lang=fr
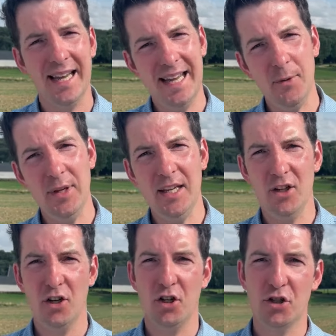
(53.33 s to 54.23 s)
Et oui,
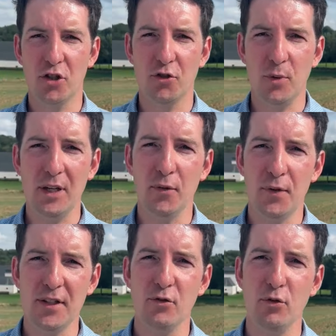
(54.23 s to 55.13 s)
je suis le
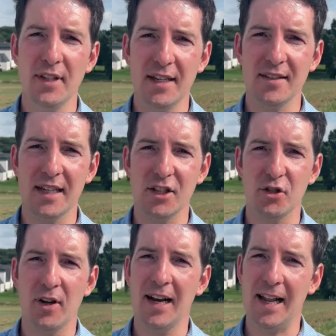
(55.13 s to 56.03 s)
fils du lutin Serge
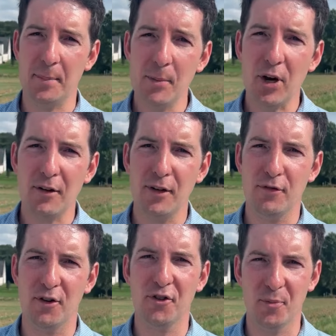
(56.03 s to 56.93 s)
la mémoire
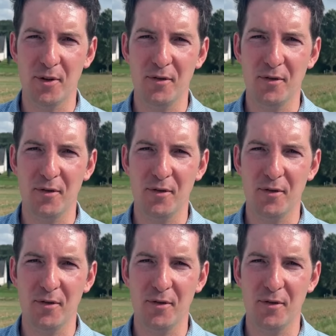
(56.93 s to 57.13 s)
vivante de